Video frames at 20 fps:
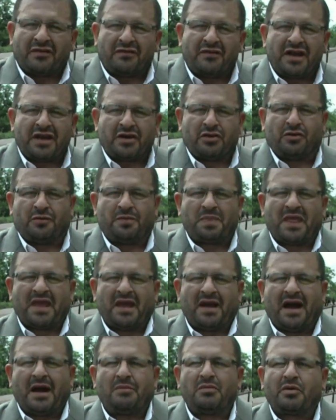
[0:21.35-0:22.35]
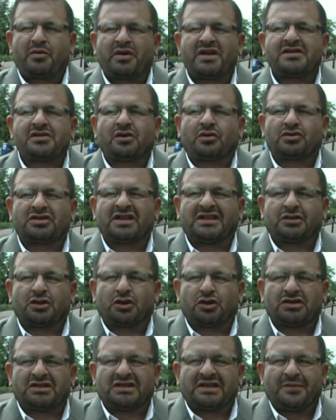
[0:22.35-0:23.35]
desvío a Mauricio José
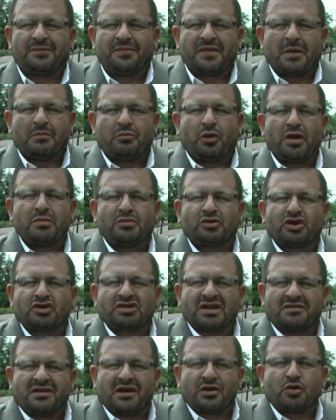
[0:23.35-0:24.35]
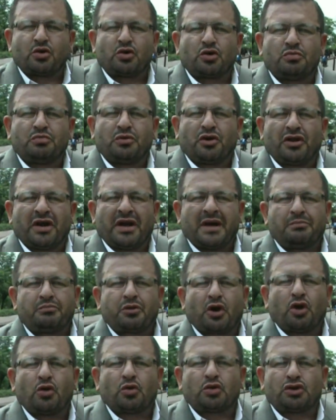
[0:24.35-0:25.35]
Troche. Podemos observar un grupo de
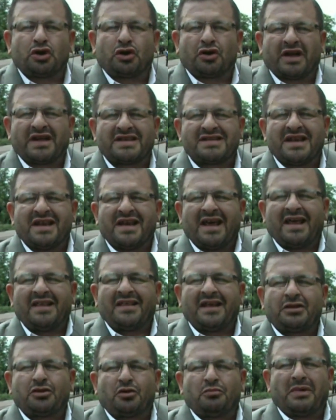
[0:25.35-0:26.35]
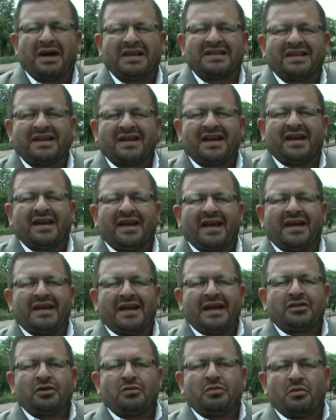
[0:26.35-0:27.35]
productores de tomate
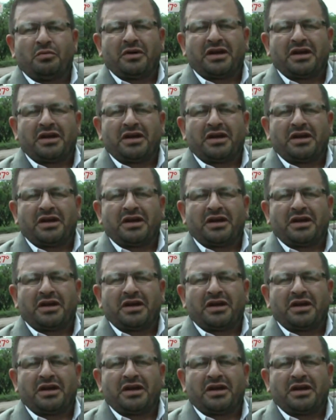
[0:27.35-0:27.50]
que en estos